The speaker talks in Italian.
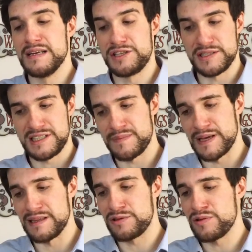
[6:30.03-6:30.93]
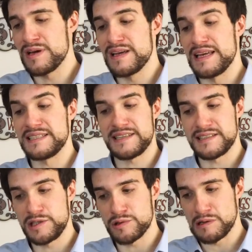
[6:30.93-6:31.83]
licenziamento,
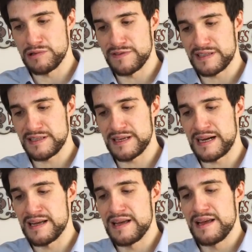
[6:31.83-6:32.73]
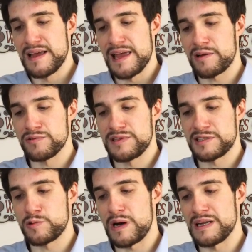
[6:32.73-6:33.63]
iscrizione all'università e
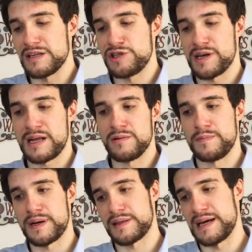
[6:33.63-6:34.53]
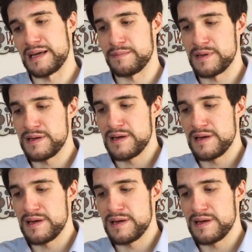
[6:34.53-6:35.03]
contestuale ricerca di un part-time.